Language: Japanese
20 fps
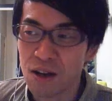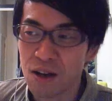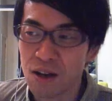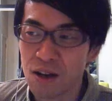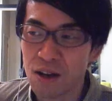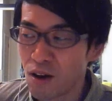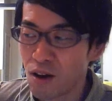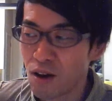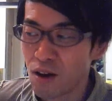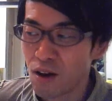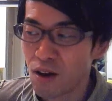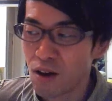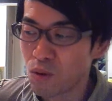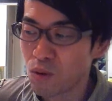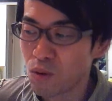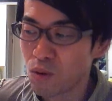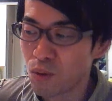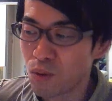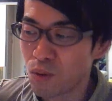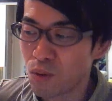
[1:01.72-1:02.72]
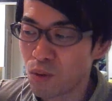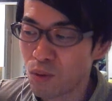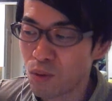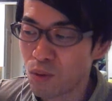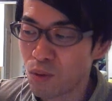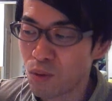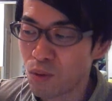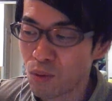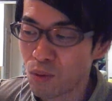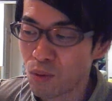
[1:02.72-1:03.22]
あ
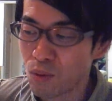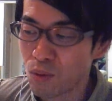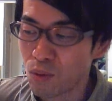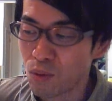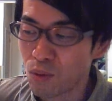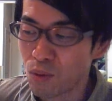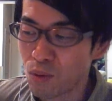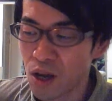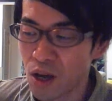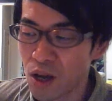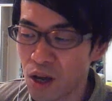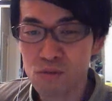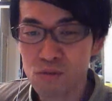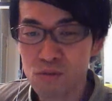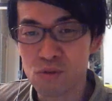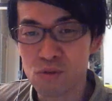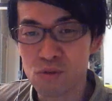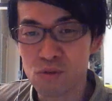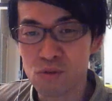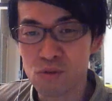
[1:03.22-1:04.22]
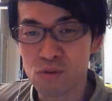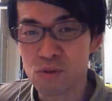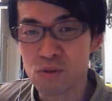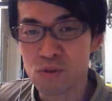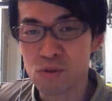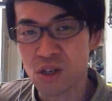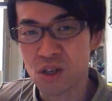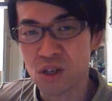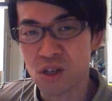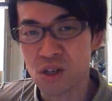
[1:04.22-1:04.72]
のー、早く次に
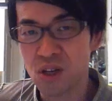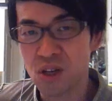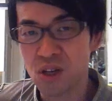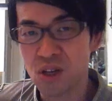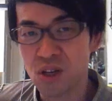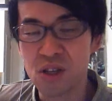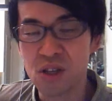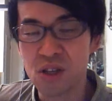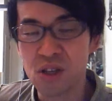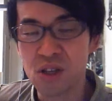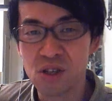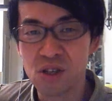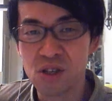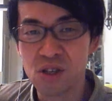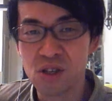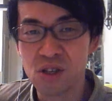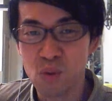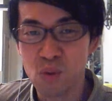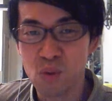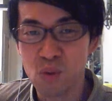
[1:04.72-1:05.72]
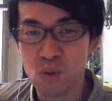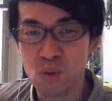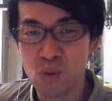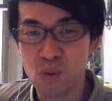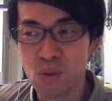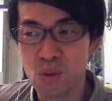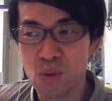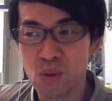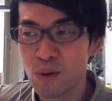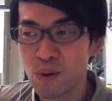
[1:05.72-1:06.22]
切り替えてしないと
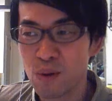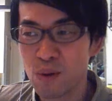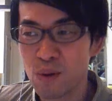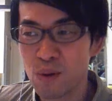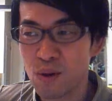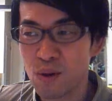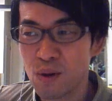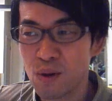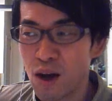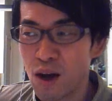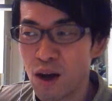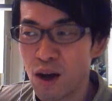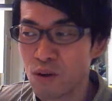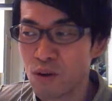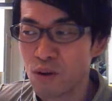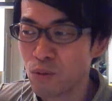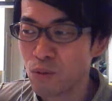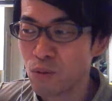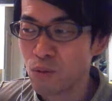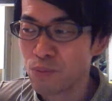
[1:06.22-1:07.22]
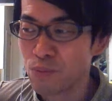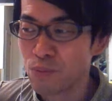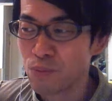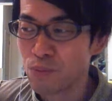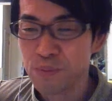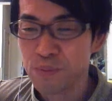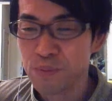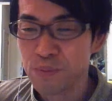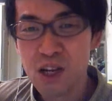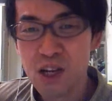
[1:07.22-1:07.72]
あのー、
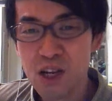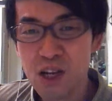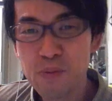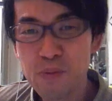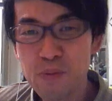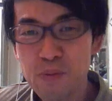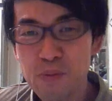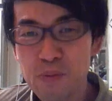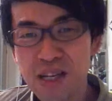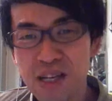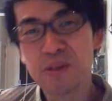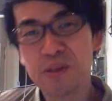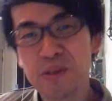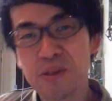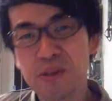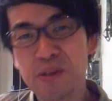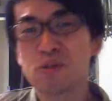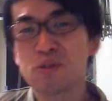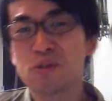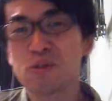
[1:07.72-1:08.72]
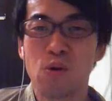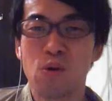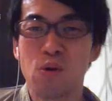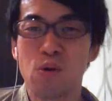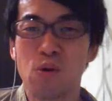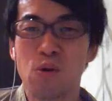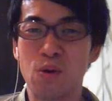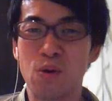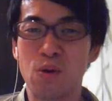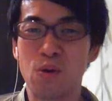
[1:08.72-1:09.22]
先延ばし先延ばしすると
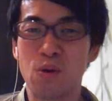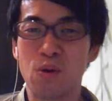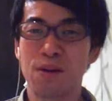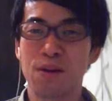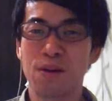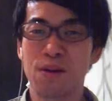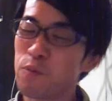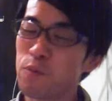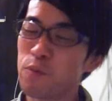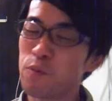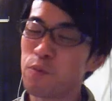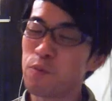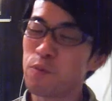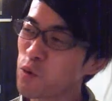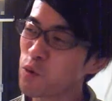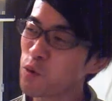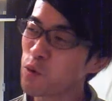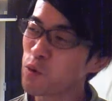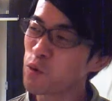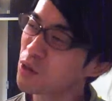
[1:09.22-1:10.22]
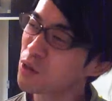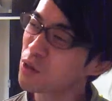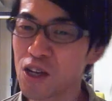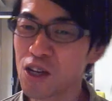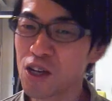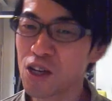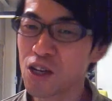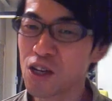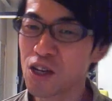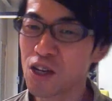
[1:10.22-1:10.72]
やっぱ物事ってやっぱ先延
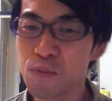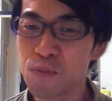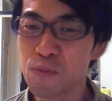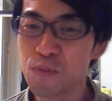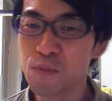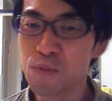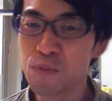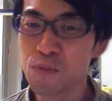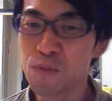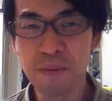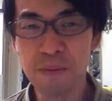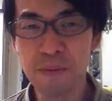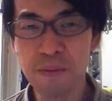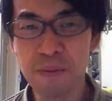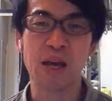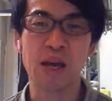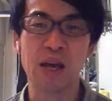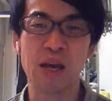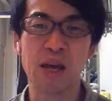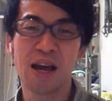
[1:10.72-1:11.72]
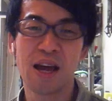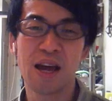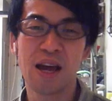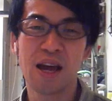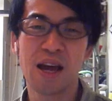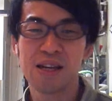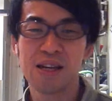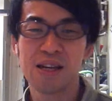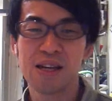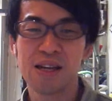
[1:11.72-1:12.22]
ばしダメですよね
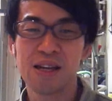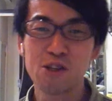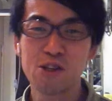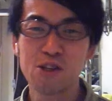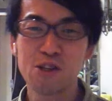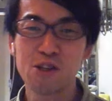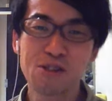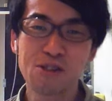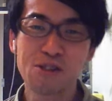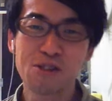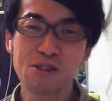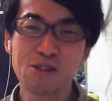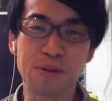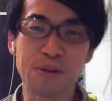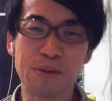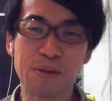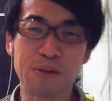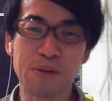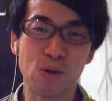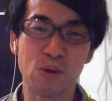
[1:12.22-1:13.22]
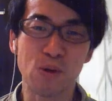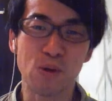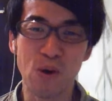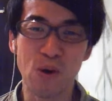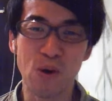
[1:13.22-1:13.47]
先延ばしすればするほど